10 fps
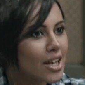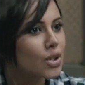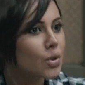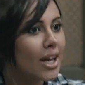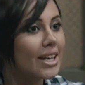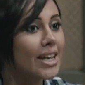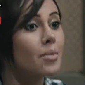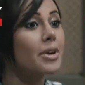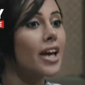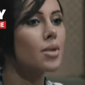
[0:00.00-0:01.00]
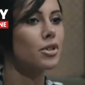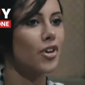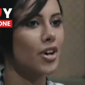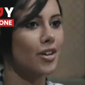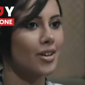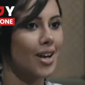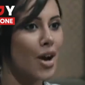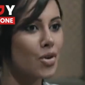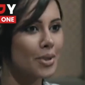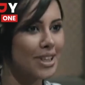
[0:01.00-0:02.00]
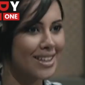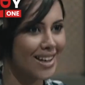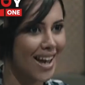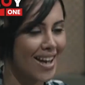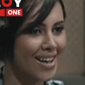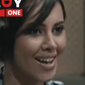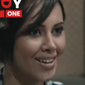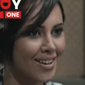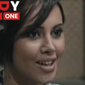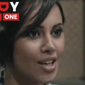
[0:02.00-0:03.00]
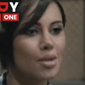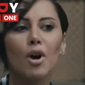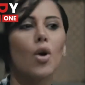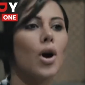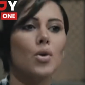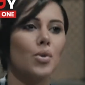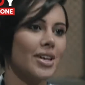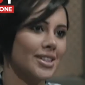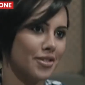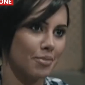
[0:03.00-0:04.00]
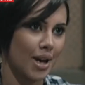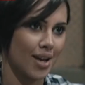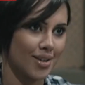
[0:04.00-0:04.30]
بقى إنه يخليها من غير ما تفكر أول ما تحتاج لحاجة يبقى هو أول واحد يجي في